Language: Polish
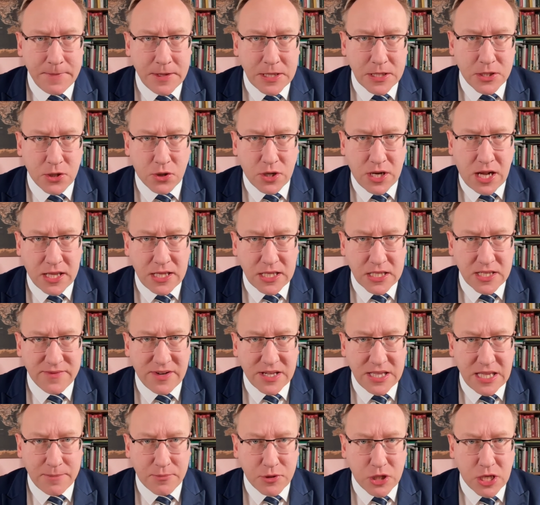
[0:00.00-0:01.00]

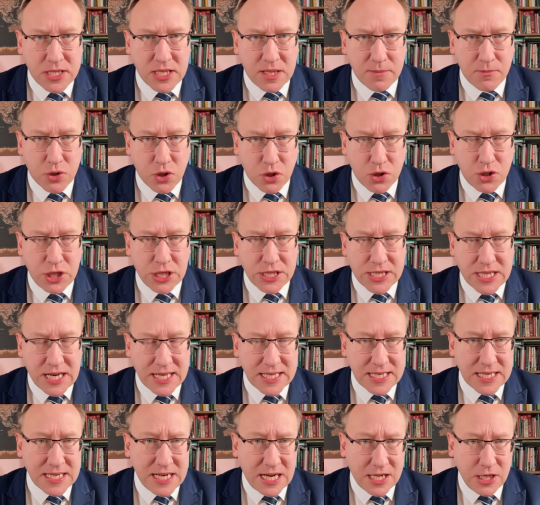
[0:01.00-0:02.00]
zorganizowanej przestępczości
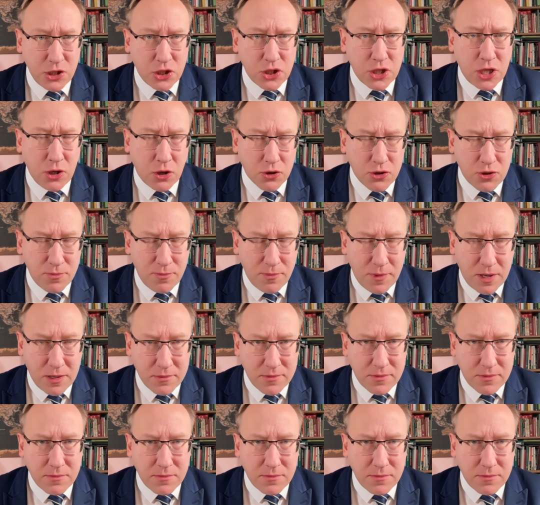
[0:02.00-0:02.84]
transgranicznej, o czym